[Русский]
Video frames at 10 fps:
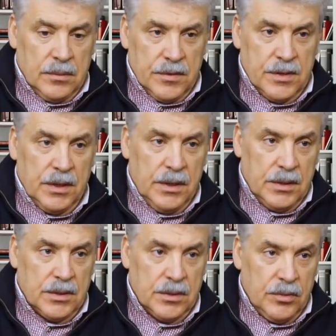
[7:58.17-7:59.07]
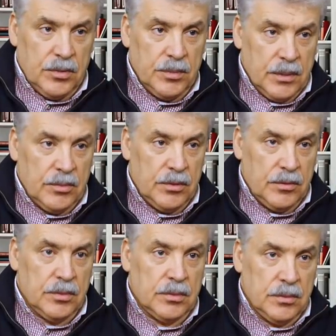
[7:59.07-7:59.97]
в Ските живет, мы там у
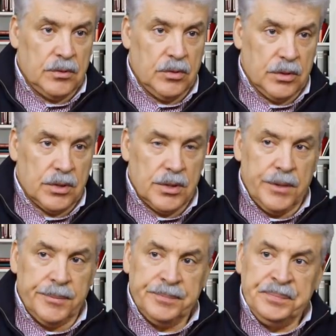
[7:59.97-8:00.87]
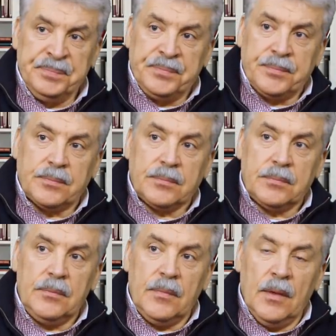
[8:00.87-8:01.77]
него долго жили.
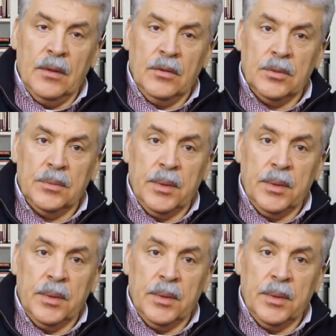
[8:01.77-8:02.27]
Вот,